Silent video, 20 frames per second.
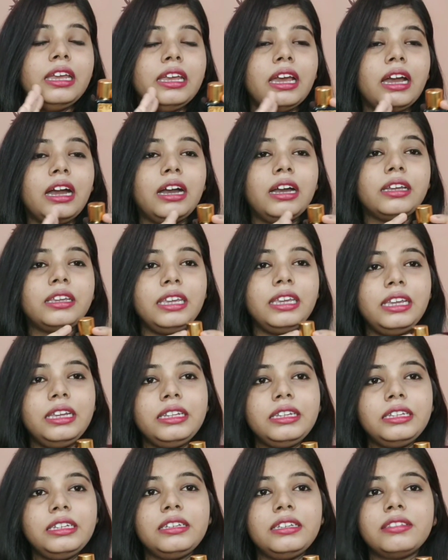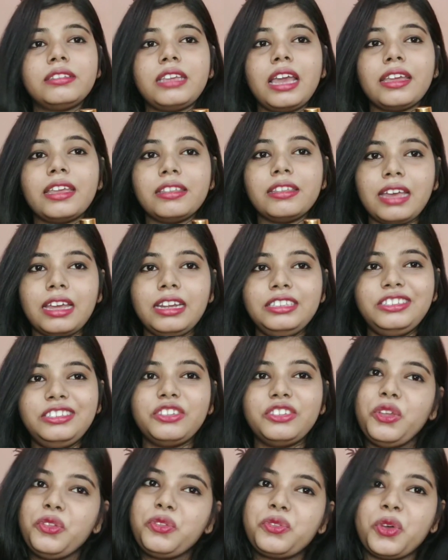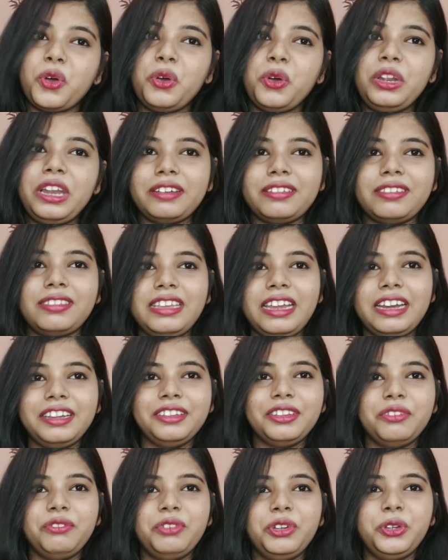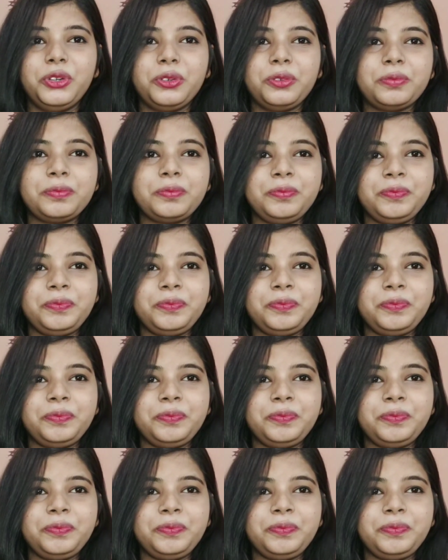की इन्ग्रीडियंट्स क्या क्या सारी चीज़ें सो लेट्स गेट इन द वीडियो